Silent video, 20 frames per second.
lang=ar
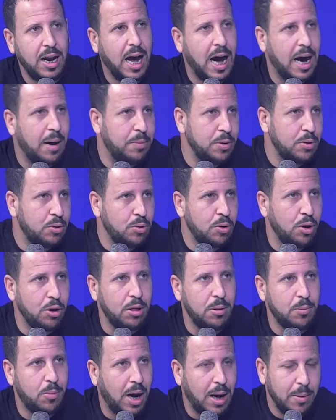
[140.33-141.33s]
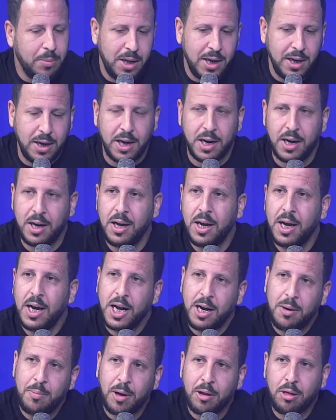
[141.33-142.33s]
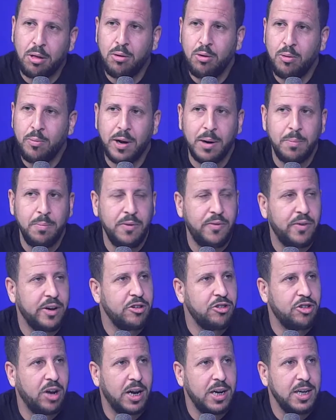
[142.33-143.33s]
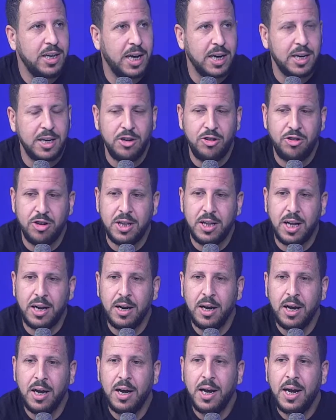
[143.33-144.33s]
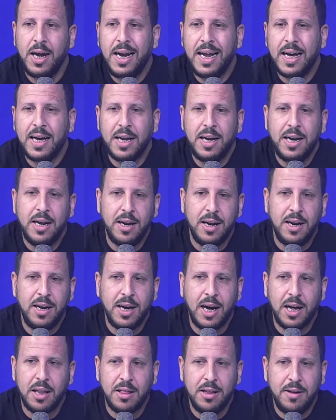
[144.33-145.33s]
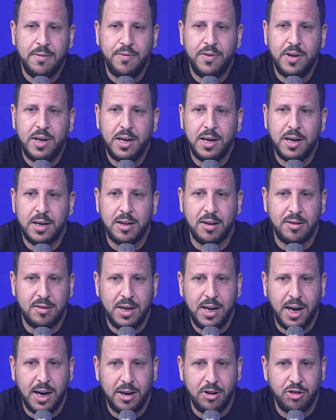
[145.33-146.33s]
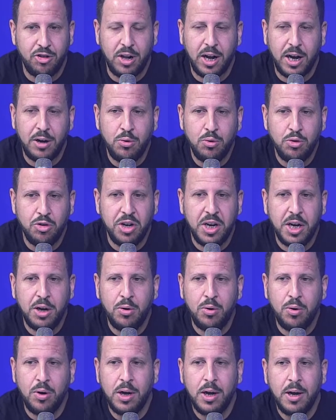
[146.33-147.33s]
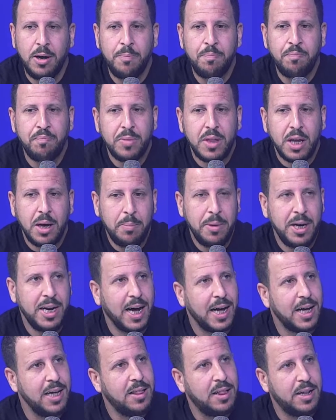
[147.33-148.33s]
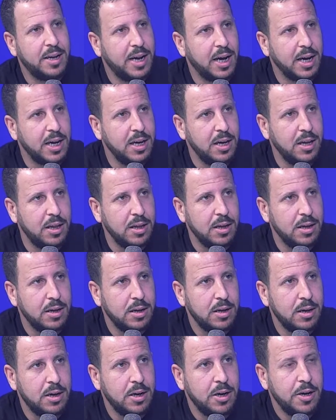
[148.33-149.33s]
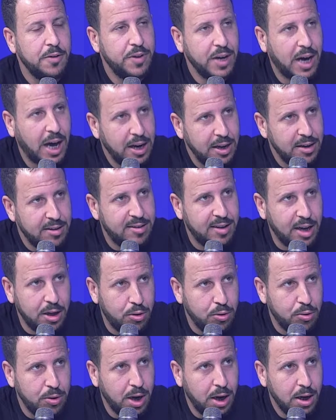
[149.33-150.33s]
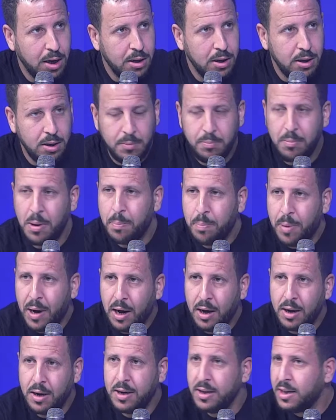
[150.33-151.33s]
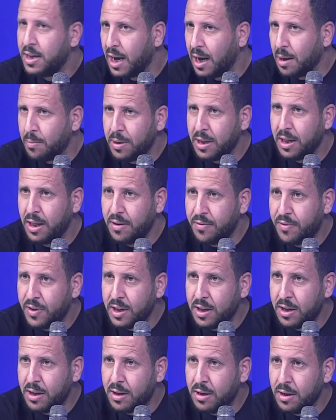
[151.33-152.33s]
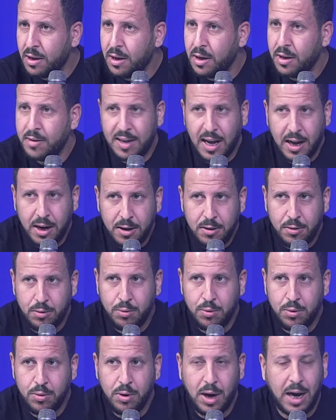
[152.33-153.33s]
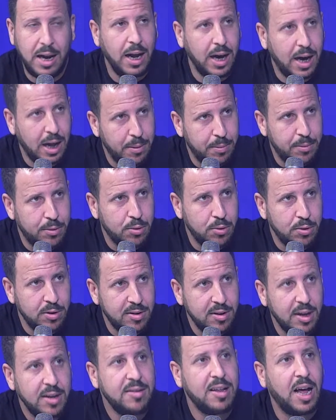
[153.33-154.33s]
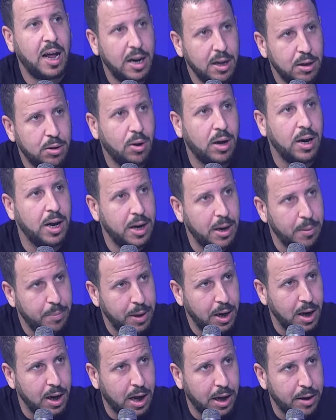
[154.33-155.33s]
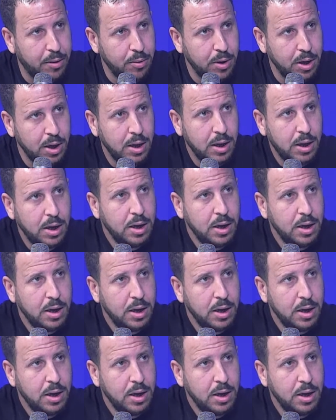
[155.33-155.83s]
على عبد ونظلموا عبد اخر المظلوم ربي يفرج عليه اكيد جدا لكن انا اللي غضني في تصريح رجل غنوشي انه من نقيض للنقيض أي. في قناة الزيتونة من با الانتخابات اللي فاتت سألته على قلب تونس سألته على نبيل القروي